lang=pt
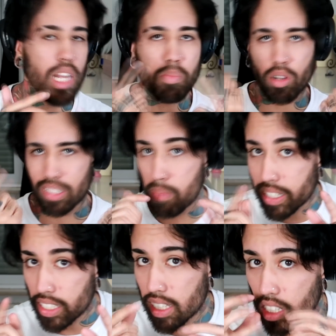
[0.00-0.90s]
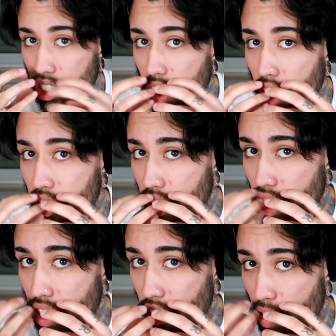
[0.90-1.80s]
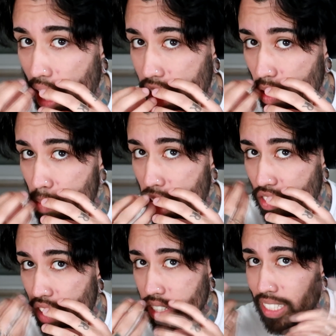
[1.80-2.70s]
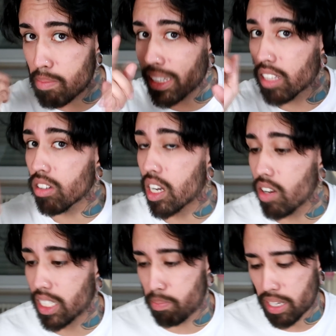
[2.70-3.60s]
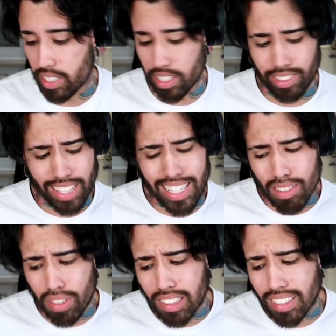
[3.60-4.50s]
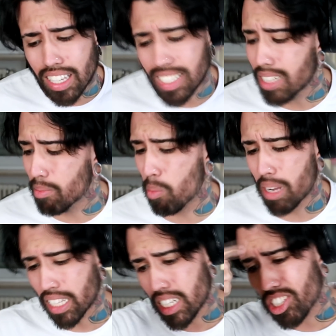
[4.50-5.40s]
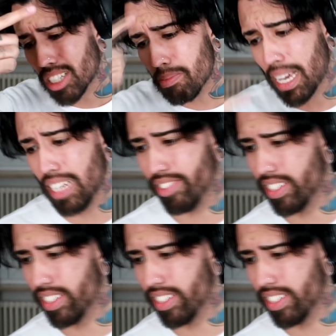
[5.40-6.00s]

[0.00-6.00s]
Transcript: Ele pode ter mascado aquele chiclete que deixa a língua meia verde e tá metendo o aqui pra gente. Tem que ver isso aí, irmão, porque tem gente que mente,